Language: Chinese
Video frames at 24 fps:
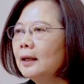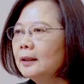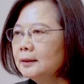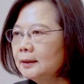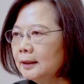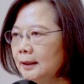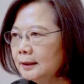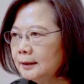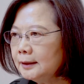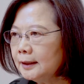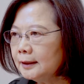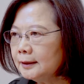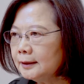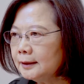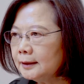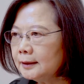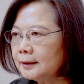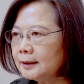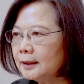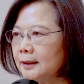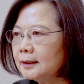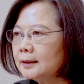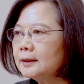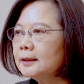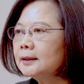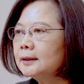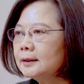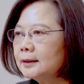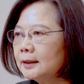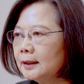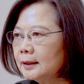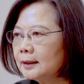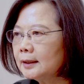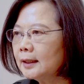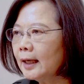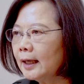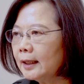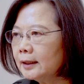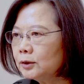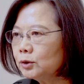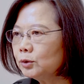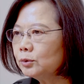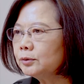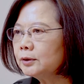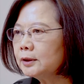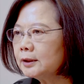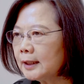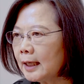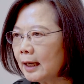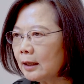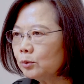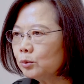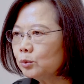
第一件事情，请台中沙